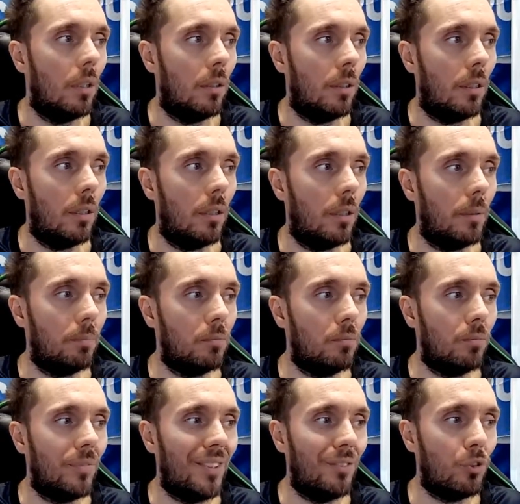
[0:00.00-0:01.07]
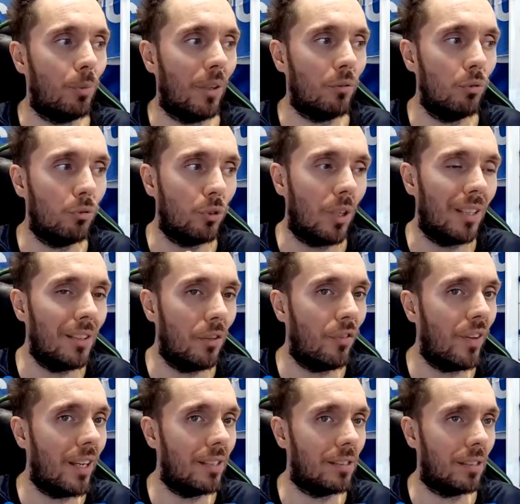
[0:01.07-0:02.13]
ehm, soprattutto la
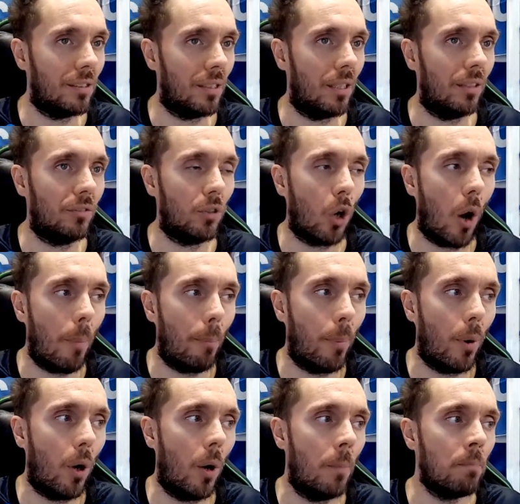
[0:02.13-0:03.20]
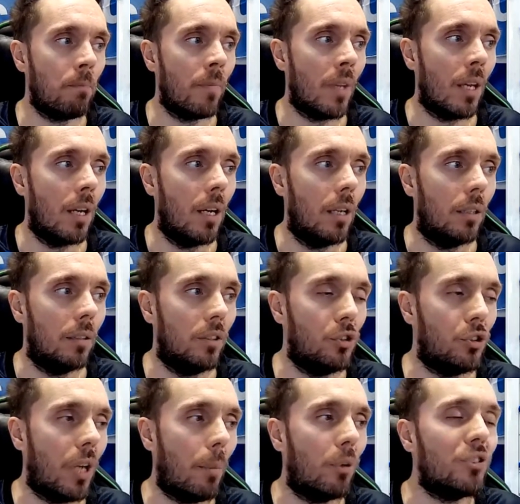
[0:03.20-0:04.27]
difesa si è troppo,
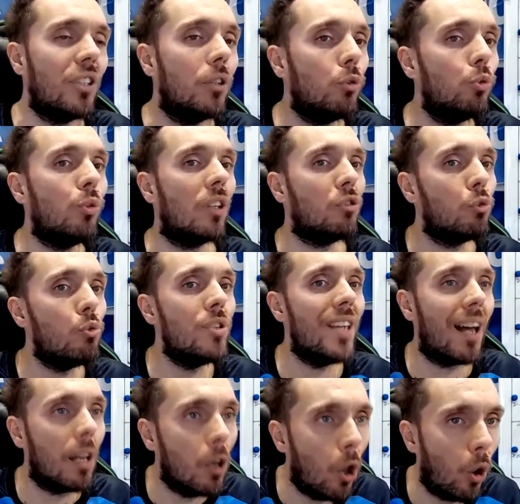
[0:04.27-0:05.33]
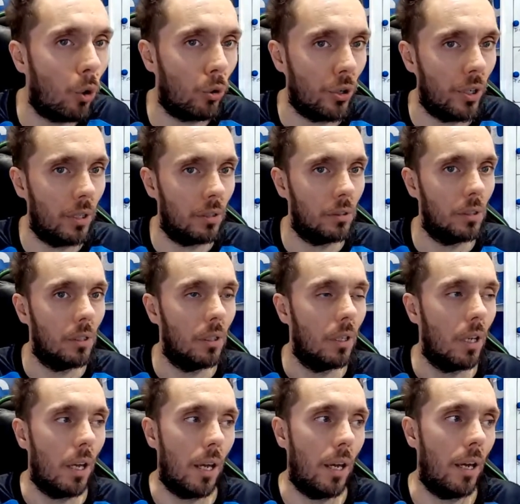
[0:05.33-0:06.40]
diciamo, seduta sugli allori.
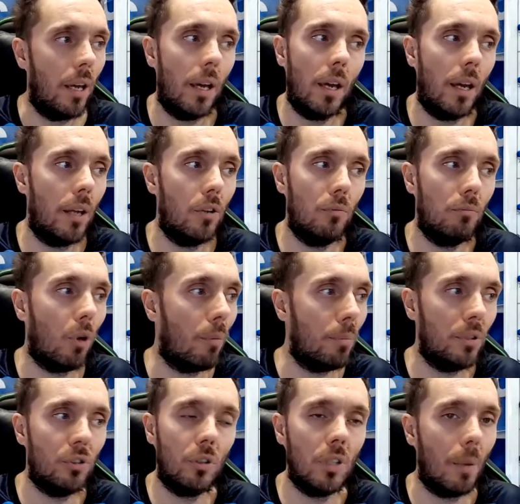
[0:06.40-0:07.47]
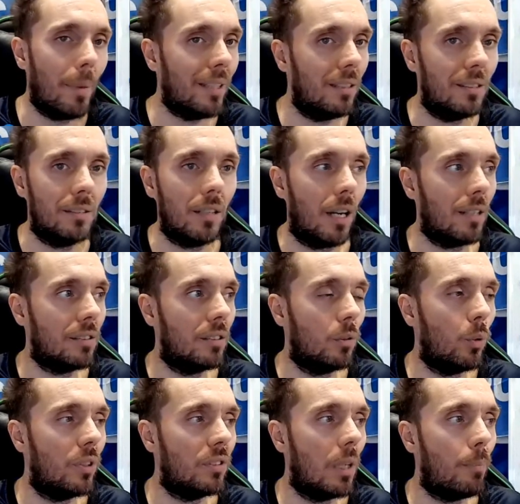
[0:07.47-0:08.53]
Eh, non bisogna mai distrarsi,
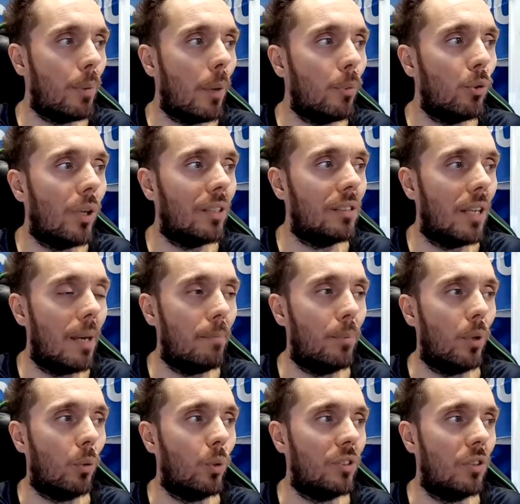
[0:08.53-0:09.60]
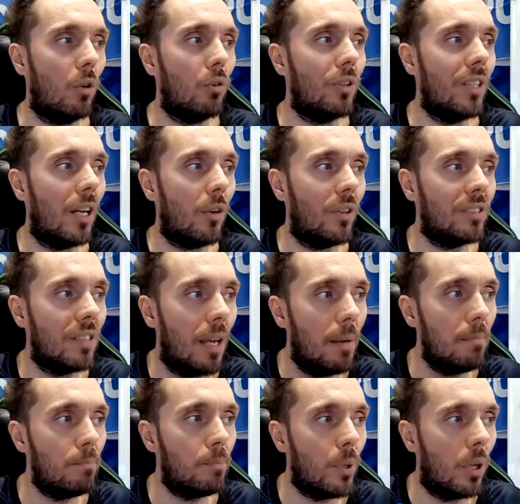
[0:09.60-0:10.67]
questo è proprio un esempio, questo è un chiaro
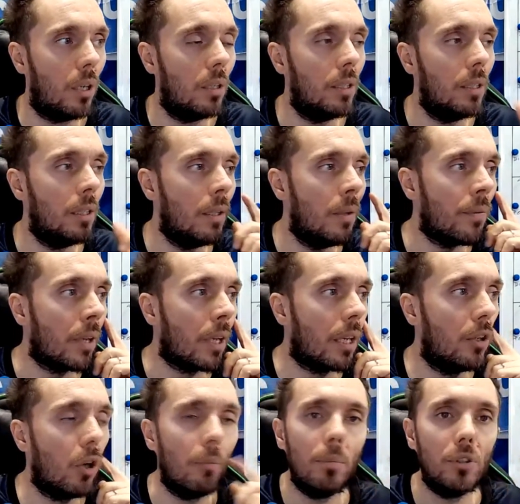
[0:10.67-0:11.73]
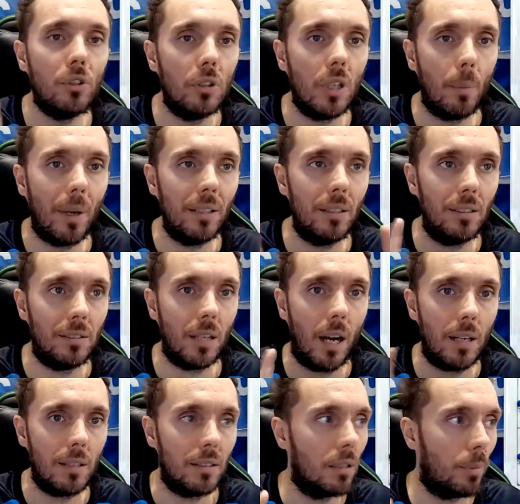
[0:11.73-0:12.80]
esempio che non bisogna mai
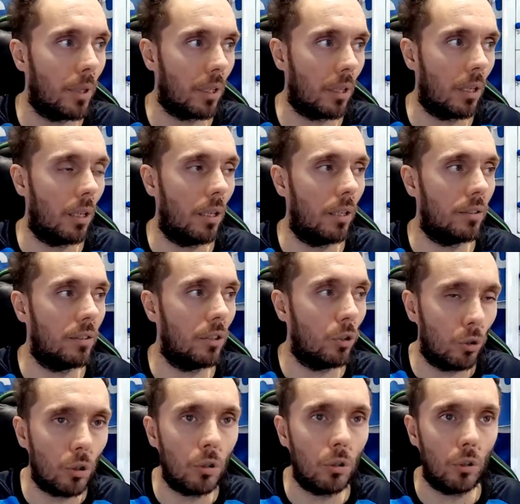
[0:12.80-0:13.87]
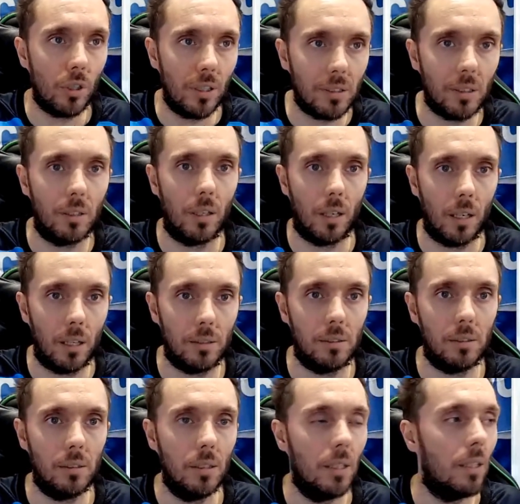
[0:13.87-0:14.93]
distrarsi perché si corrono rischi,
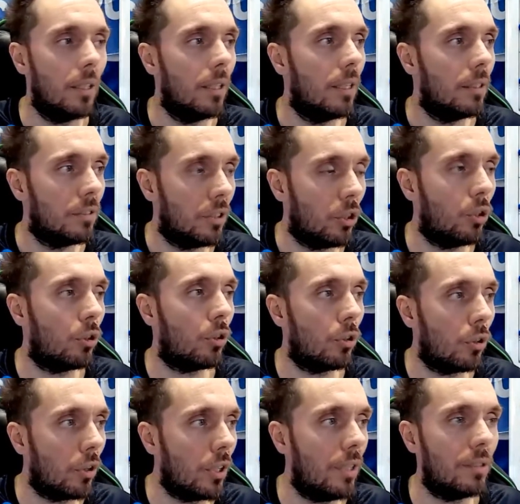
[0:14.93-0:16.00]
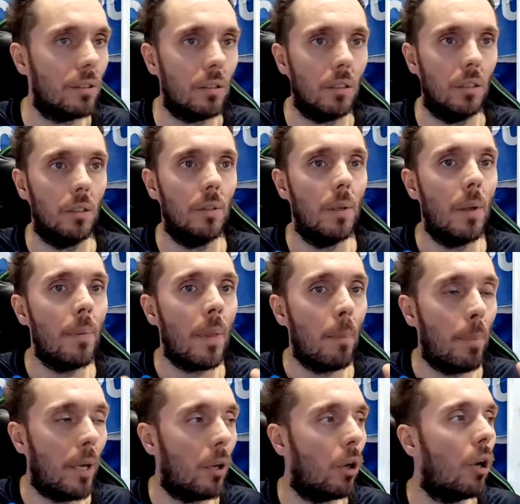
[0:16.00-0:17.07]
ragazzi, si corrono rischi.
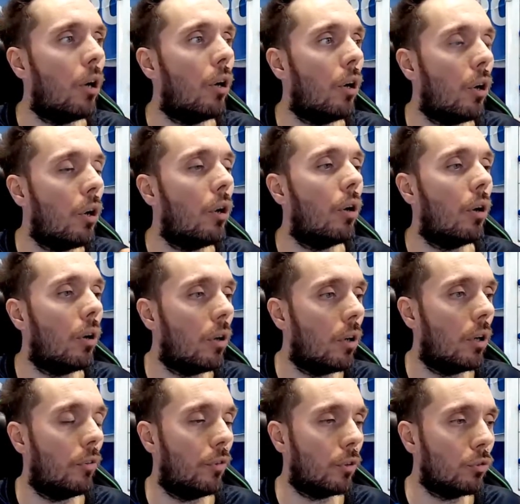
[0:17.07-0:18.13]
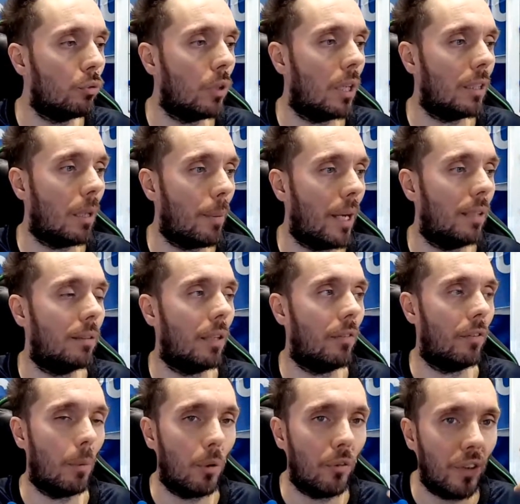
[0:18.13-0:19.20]
Però fortunatamente
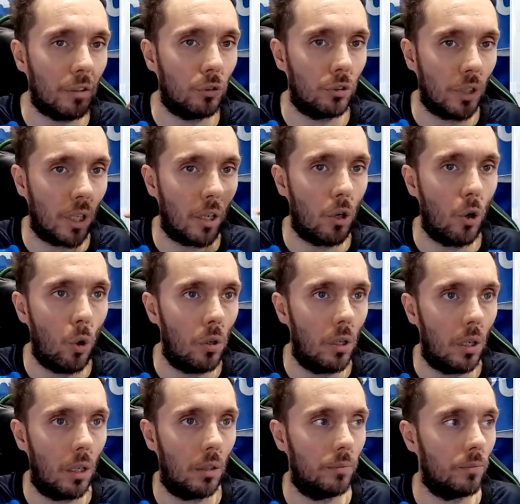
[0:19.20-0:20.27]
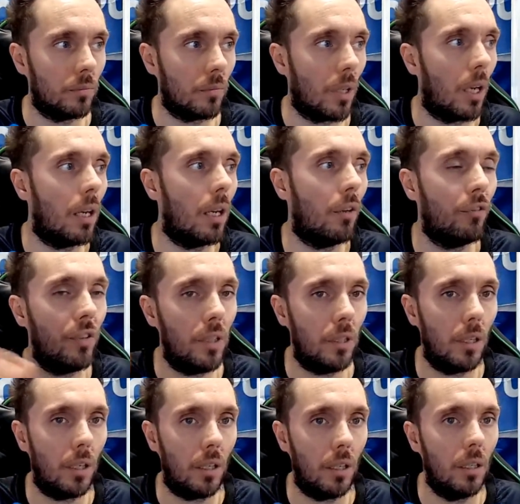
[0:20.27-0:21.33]
avevamo fatto tre gol alla
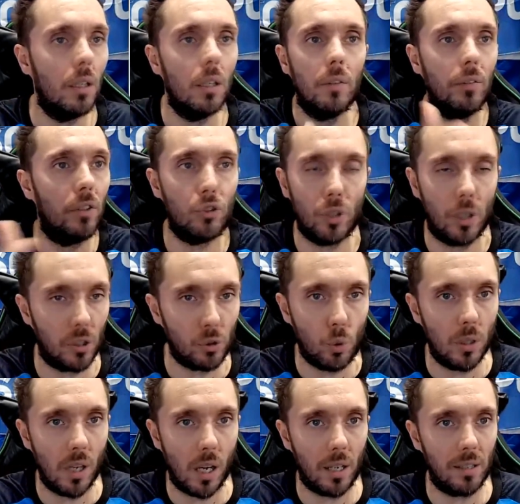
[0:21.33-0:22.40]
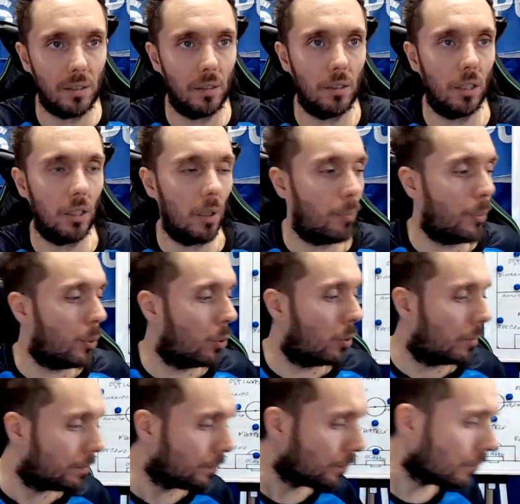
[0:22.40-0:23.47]
fine vince la squadra che segna di
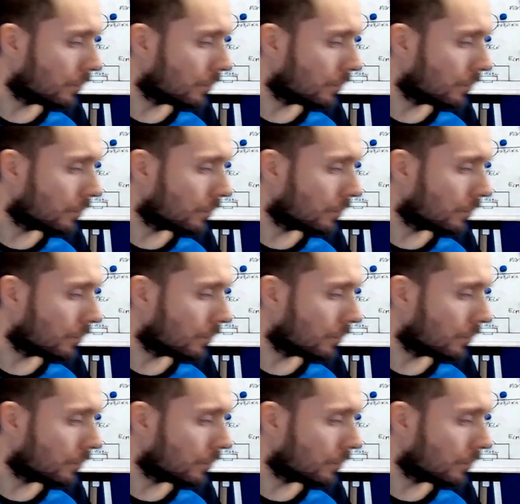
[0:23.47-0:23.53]
più